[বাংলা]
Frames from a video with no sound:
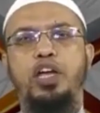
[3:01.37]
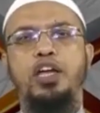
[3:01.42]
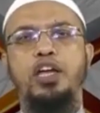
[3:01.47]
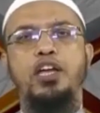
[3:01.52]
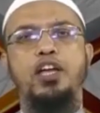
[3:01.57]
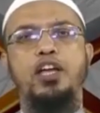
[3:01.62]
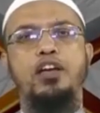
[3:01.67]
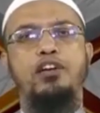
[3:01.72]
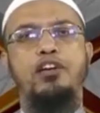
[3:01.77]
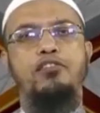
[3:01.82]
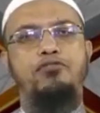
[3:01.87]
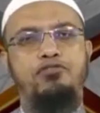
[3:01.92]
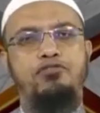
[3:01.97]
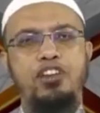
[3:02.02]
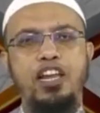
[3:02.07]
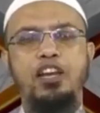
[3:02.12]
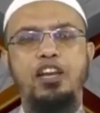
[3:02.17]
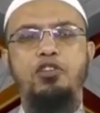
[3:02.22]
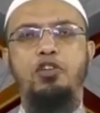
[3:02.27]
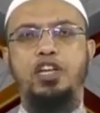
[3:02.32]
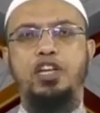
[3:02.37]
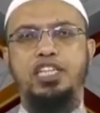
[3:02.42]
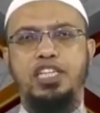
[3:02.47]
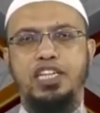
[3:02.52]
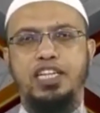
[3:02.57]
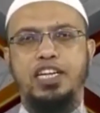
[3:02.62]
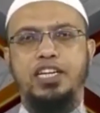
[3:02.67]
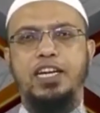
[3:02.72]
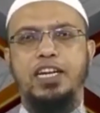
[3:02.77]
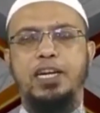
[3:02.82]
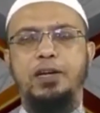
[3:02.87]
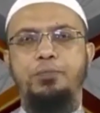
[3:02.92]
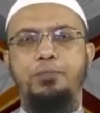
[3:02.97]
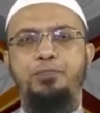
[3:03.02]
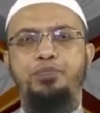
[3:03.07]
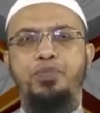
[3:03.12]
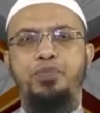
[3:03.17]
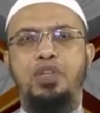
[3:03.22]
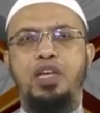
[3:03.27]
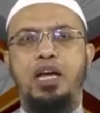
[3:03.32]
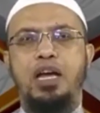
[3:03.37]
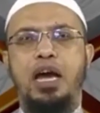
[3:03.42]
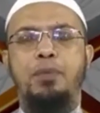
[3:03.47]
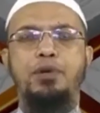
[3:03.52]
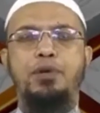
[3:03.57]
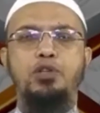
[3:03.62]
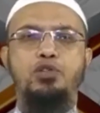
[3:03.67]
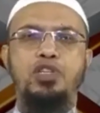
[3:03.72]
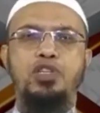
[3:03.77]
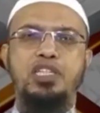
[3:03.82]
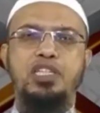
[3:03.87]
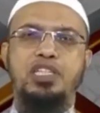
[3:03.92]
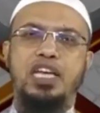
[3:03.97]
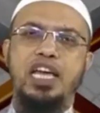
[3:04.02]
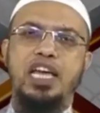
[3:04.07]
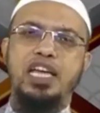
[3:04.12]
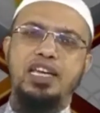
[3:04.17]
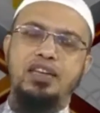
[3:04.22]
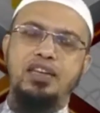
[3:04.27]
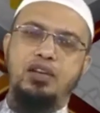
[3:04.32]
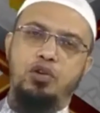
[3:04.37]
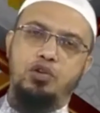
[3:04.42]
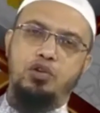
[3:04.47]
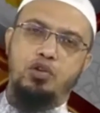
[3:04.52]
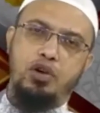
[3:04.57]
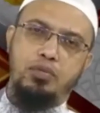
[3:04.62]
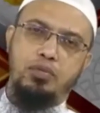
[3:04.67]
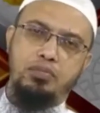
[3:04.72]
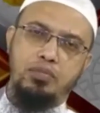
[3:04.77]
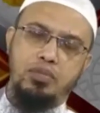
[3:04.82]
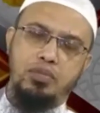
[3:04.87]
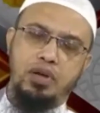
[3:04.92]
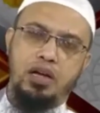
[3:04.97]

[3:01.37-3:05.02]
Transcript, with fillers: হয় ফিল করে সেটাকে আমরা যদি সেই রকম